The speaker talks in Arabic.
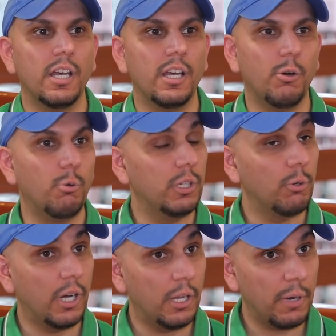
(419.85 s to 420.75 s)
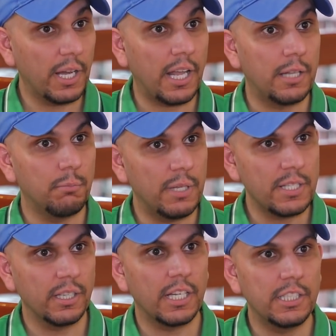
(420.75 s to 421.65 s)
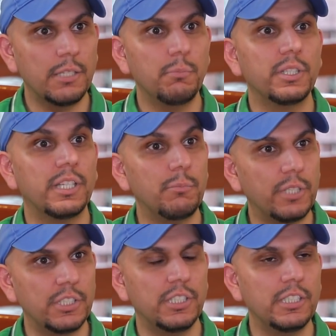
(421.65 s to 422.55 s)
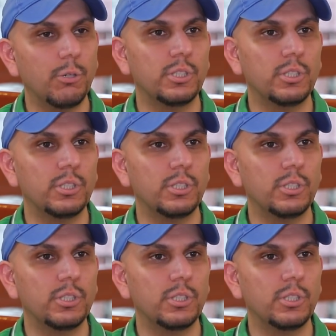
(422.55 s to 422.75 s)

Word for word: واللي هو عباره عن منزل قديم تم تجديده